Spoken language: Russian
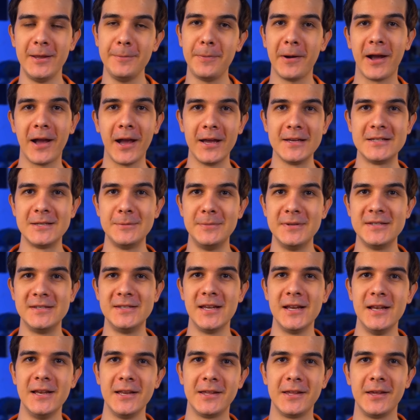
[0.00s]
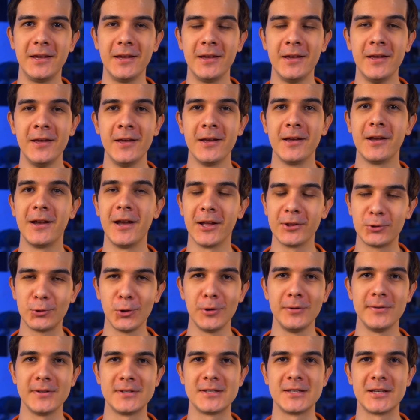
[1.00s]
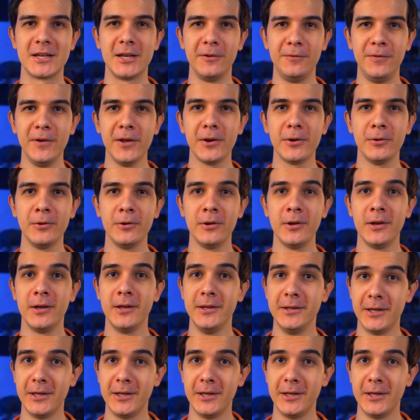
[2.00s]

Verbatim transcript: И пока эти бездельники готовятся к эфиру,